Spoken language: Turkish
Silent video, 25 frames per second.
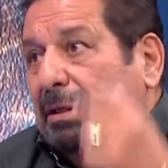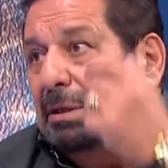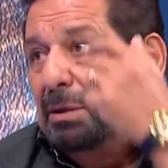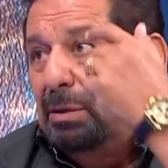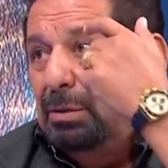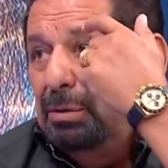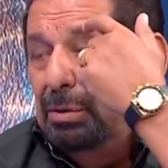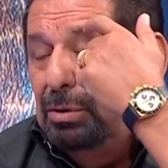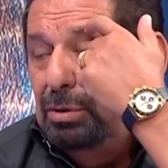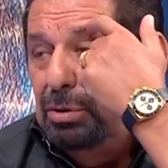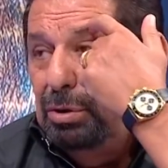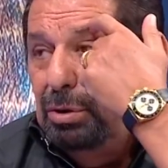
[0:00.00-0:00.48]

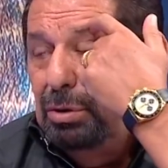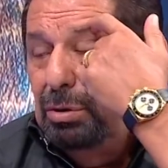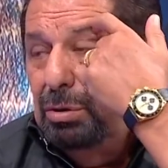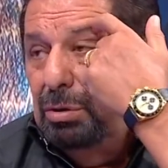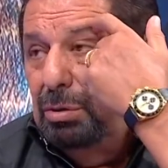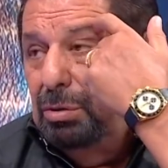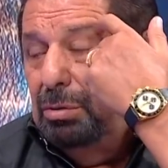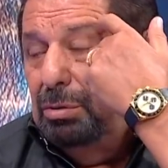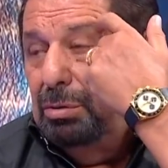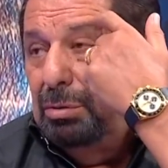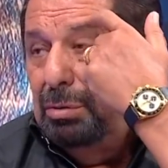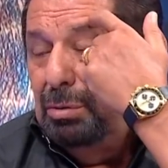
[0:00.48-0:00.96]
Onun için
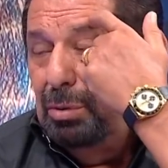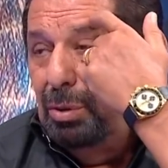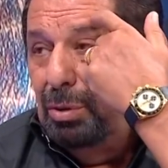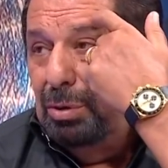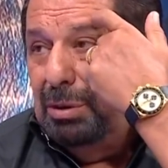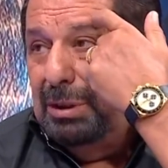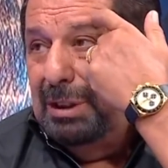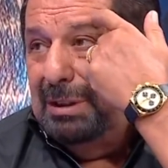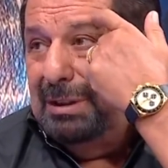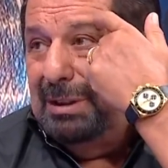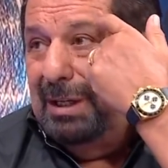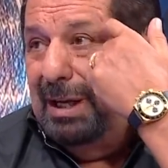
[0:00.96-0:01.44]

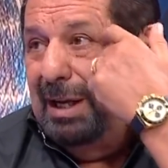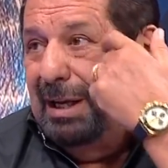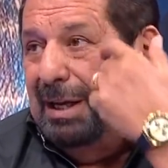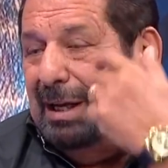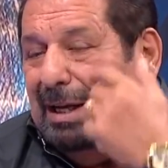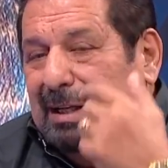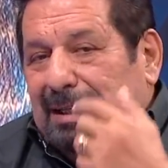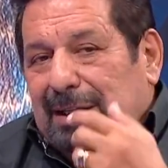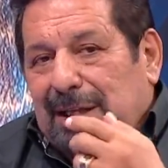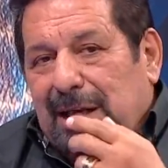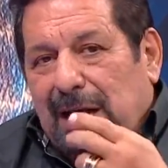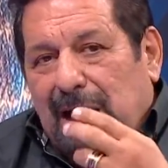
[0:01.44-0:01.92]
orta
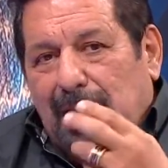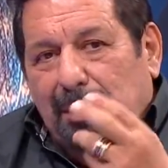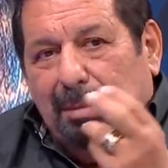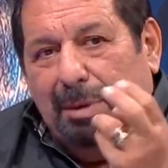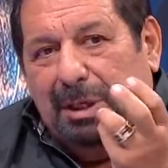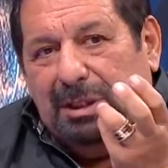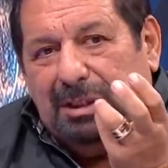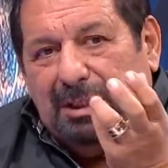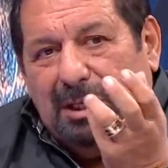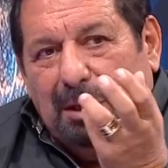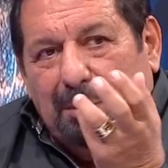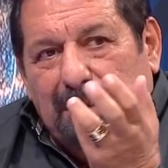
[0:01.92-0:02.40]
sahaya daha
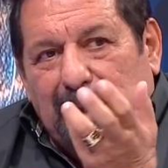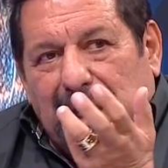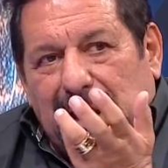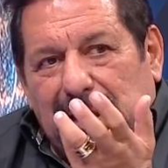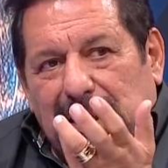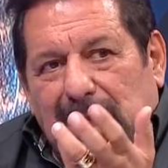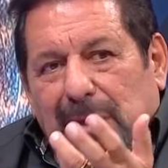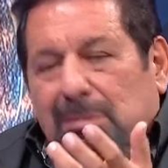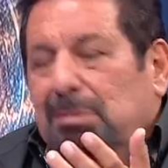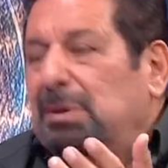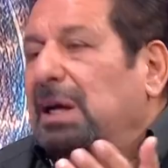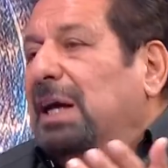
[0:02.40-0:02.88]
başka bir
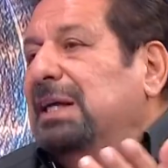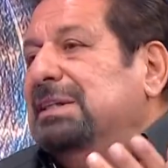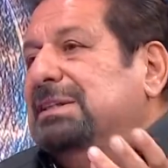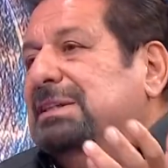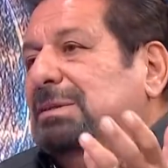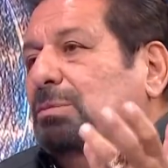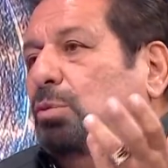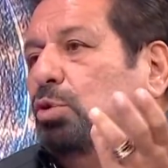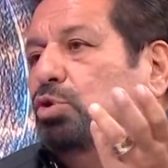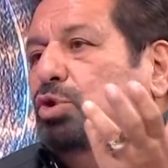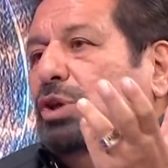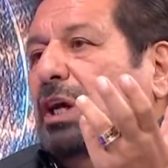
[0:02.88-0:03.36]
adam
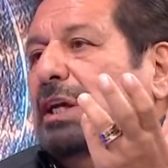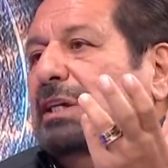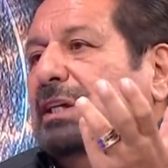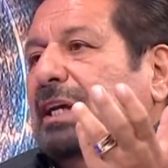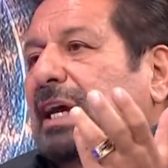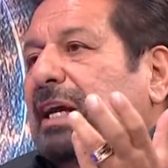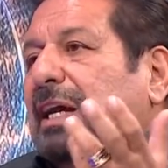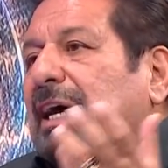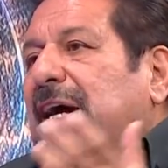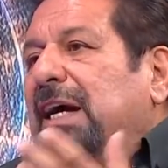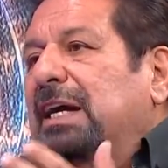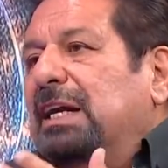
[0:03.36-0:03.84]
lazım.
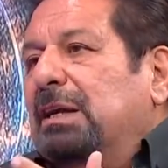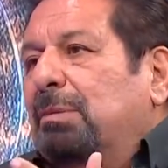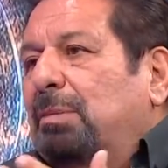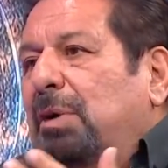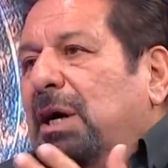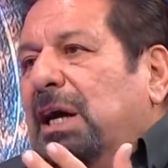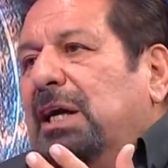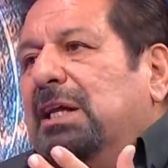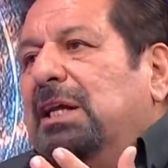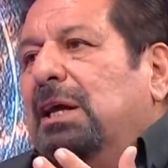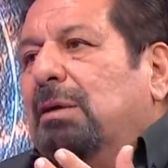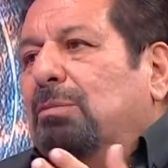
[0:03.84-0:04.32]
Ozan'dan ayrı
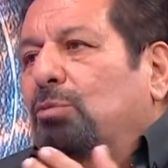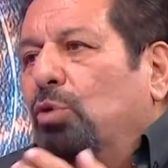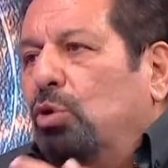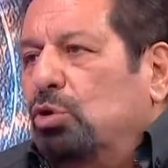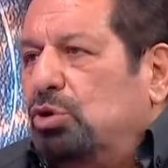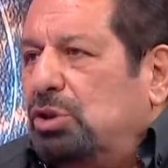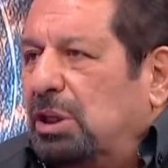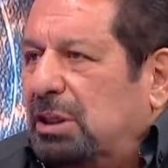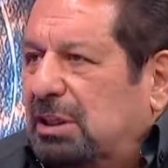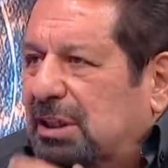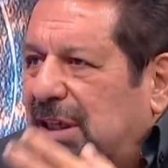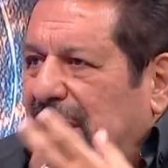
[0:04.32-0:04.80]
bir adam.
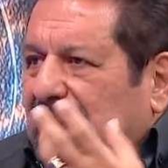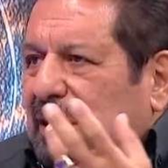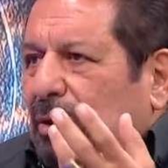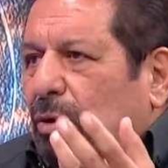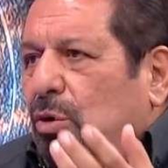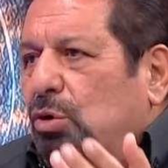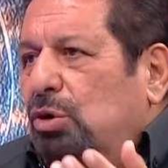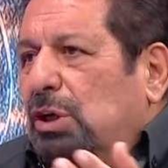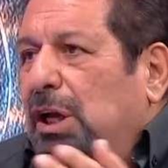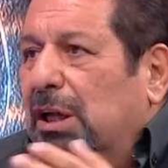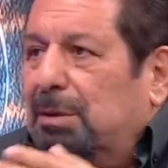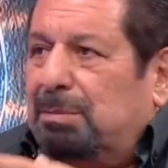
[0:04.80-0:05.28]
Ozan'ı yine
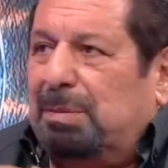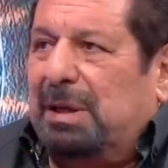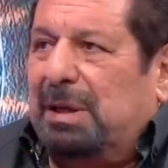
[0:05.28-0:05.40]
oynat